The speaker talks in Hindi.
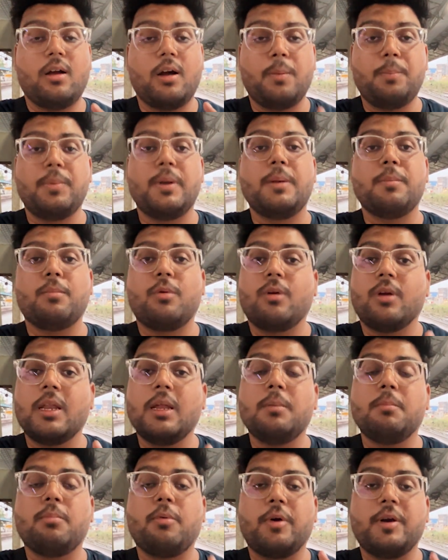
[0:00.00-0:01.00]
अपने
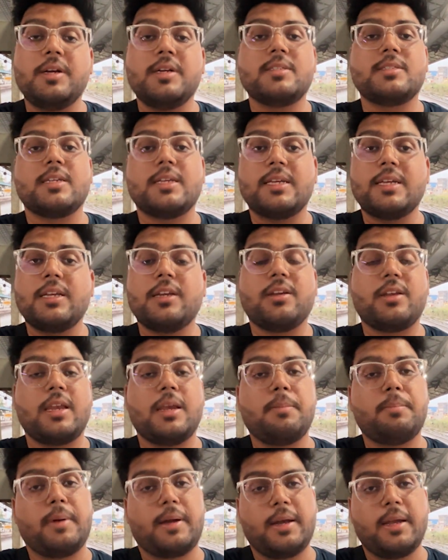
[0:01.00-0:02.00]
बोर्डिंग पॉइंट से ही
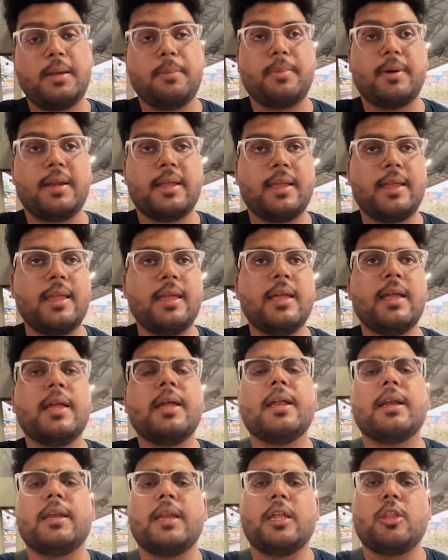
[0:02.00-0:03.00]
ट्रेन पकड़नी पड़ेगी
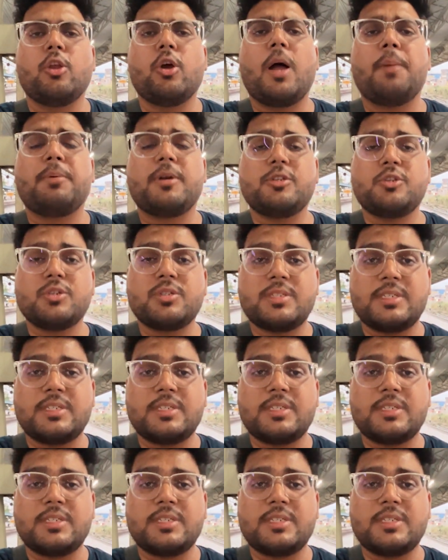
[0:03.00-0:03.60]
नहीं तो आपकी जो